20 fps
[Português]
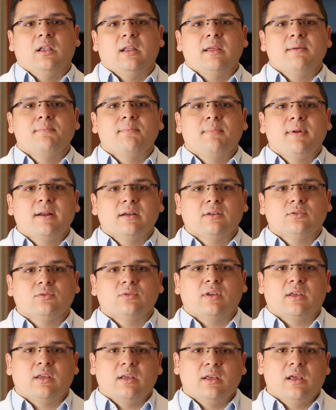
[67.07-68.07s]

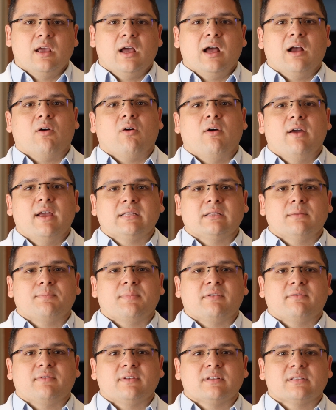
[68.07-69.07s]
Lembrando que a correta
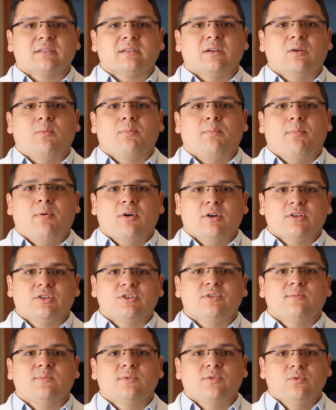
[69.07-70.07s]
prevenção
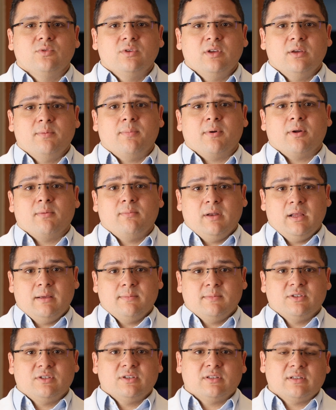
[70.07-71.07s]
pode diminuir
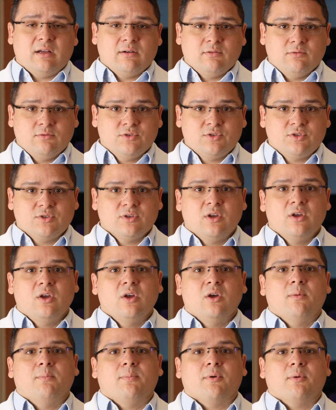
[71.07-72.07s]
problemas de saúde,
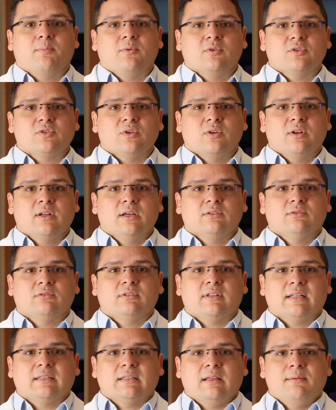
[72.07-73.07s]
proporcionando
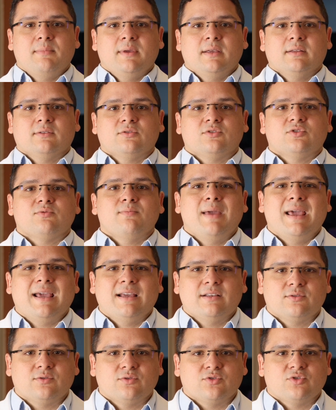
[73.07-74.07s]
tratamentos
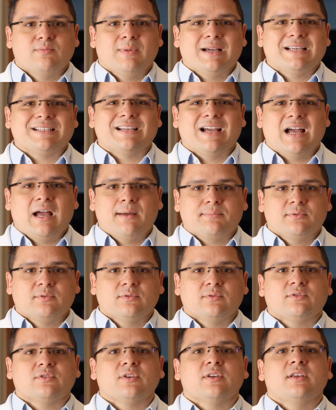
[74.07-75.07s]
médicos mais
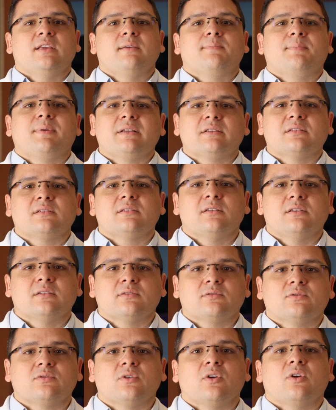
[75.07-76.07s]
rápidos e
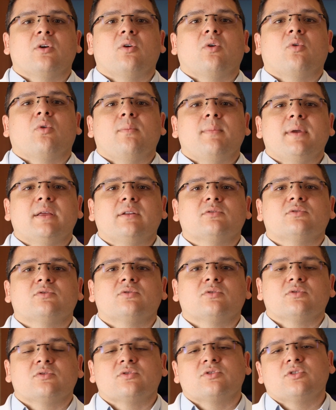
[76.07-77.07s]
precisos com
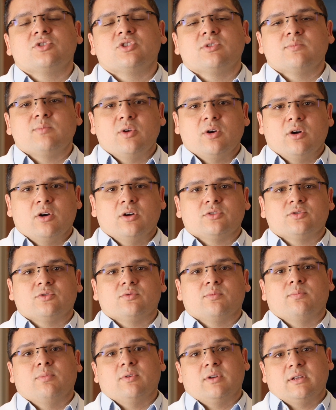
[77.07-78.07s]
menos uso de
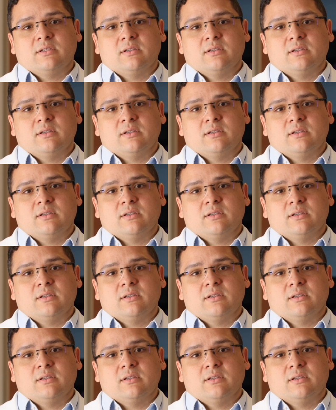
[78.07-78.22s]
antibiótico, por